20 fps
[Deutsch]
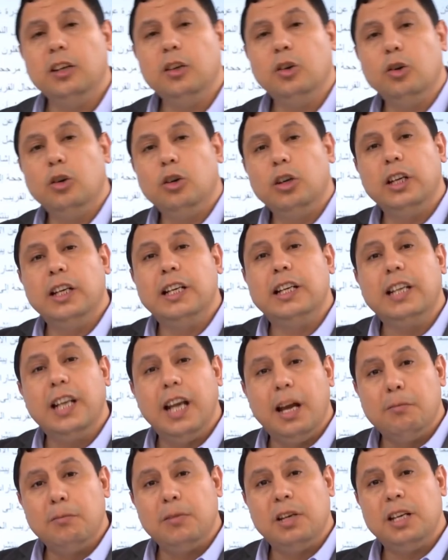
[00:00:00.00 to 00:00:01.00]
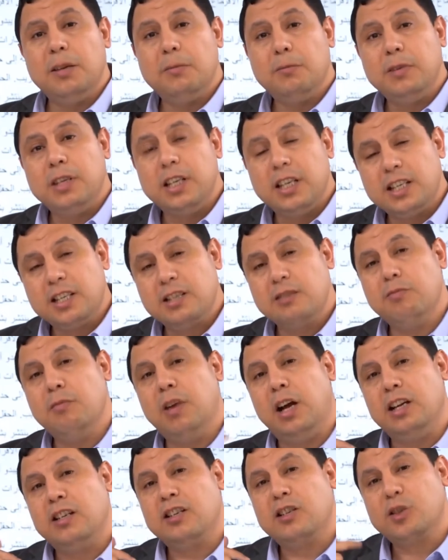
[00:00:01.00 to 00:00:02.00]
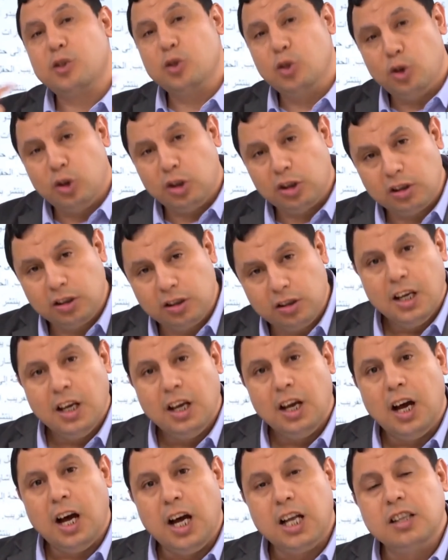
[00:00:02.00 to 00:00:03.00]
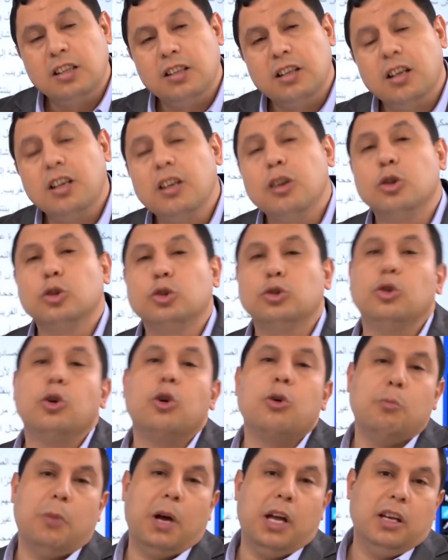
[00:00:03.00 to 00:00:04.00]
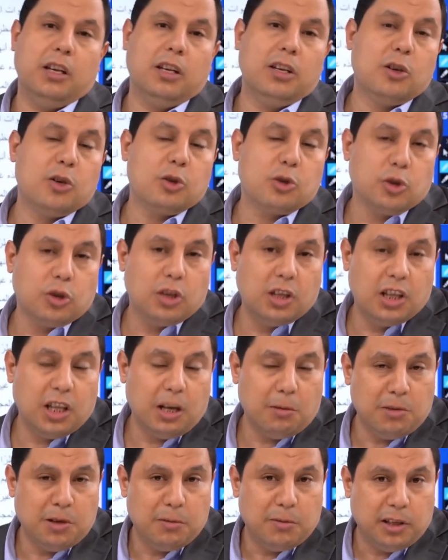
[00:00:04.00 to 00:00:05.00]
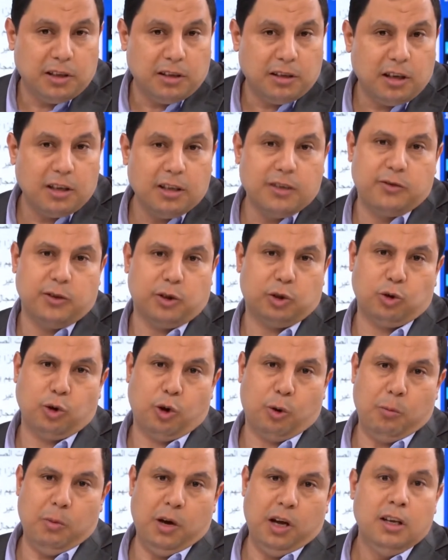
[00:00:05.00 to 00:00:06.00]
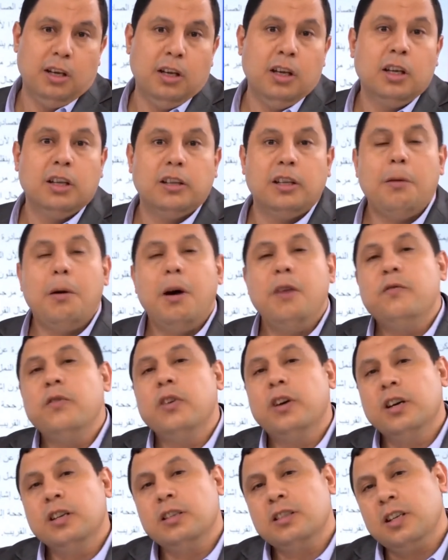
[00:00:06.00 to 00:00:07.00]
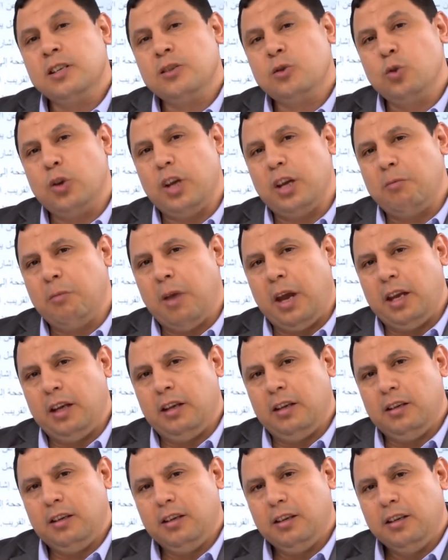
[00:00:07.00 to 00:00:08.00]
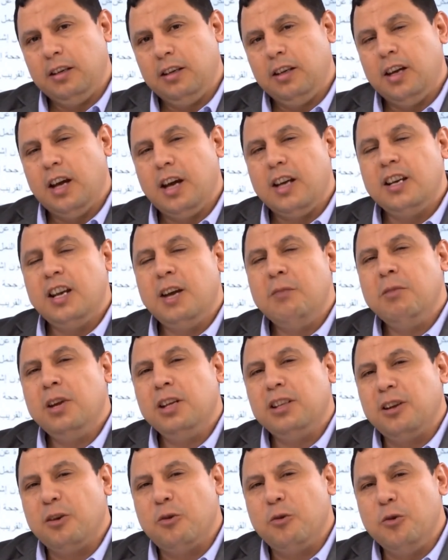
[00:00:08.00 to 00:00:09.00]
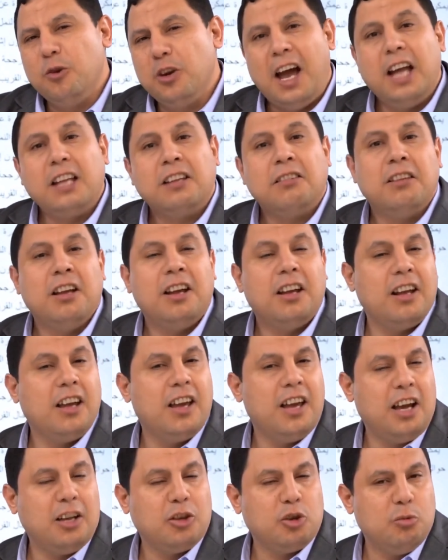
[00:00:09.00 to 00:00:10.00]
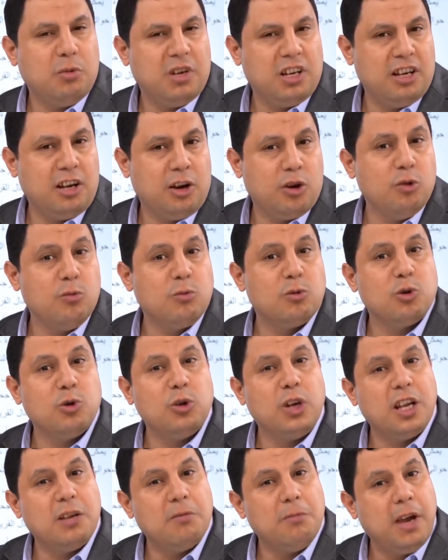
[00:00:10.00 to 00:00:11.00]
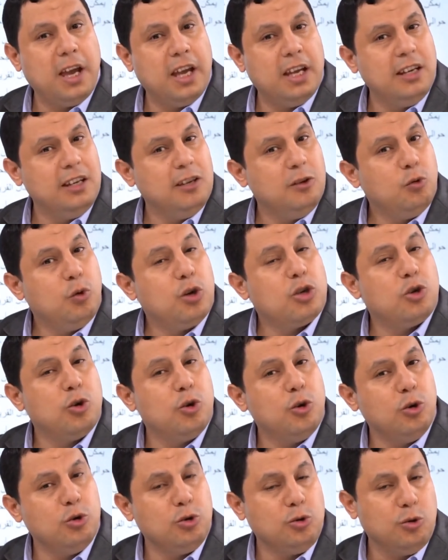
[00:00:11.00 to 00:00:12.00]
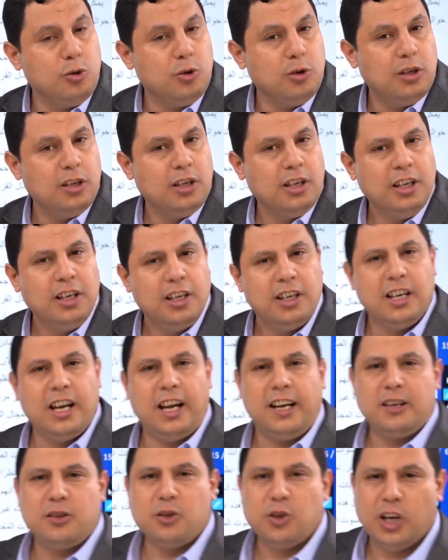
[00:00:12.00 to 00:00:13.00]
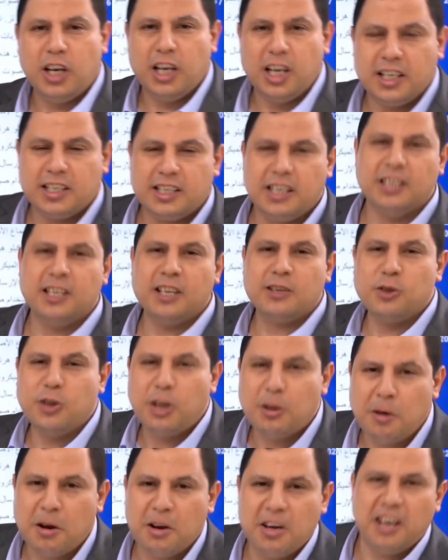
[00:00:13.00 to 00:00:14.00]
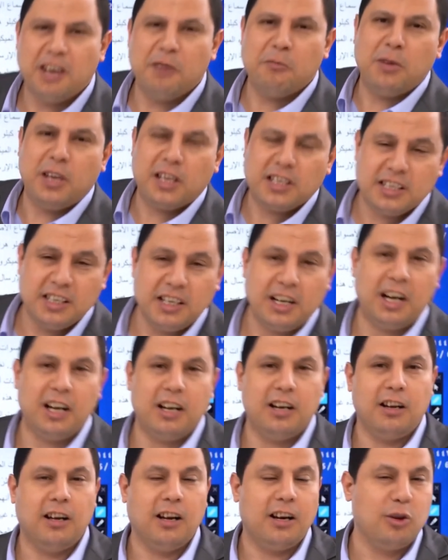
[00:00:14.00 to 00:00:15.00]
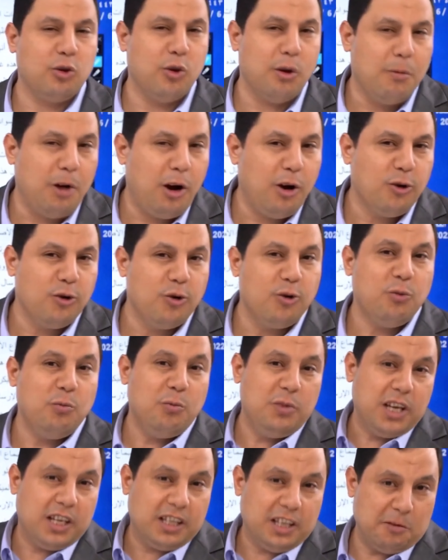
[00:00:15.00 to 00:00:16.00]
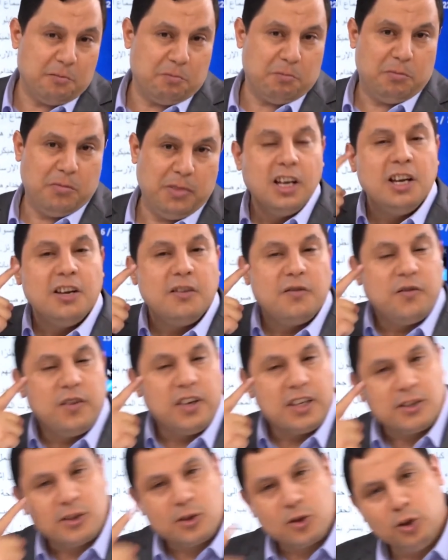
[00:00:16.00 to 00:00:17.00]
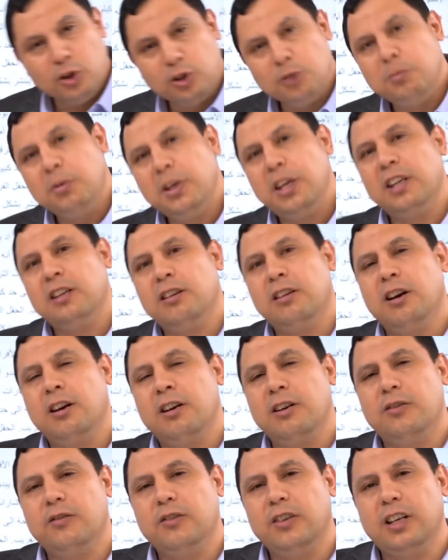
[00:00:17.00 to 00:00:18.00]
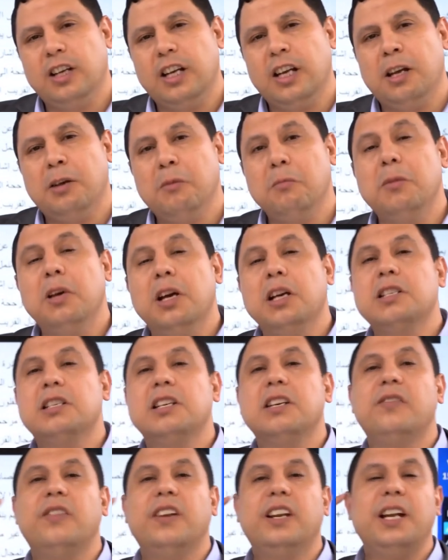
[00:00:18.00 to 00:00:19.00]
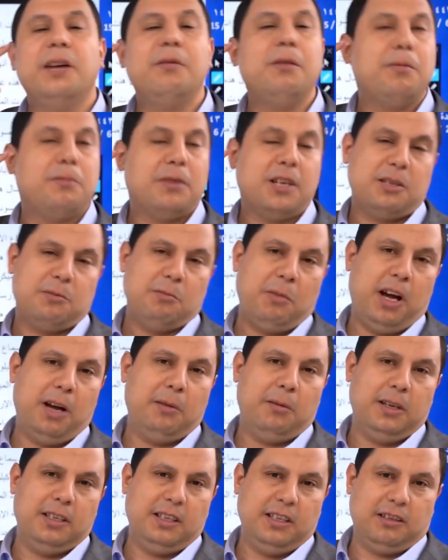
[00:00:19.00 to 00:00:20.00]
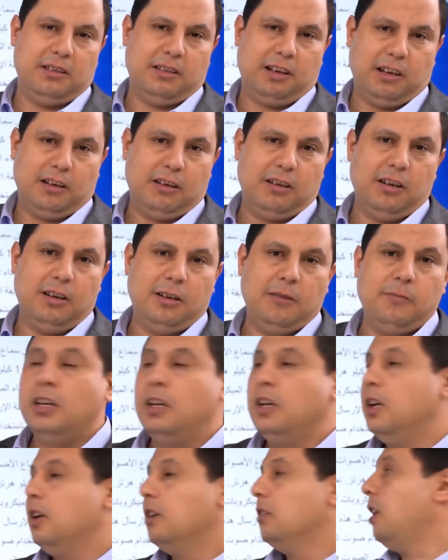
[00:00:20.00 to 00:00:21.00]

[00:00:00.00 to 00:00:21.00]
Boden hören, dass der Schall der Ameisen sich im Boden überträgt. Natürlich gibt es die Geschichte von Salomon, in der die Ameise sagt, damit euch Salomon und seine Soldaten nicht übersehen. Das bedeutet, dass Prophet Salomon auf der Erde geht und mit seinen Soldaten unterwegs ist, und der Schall wird auf diese Weise von den Ameisen gehört. Sie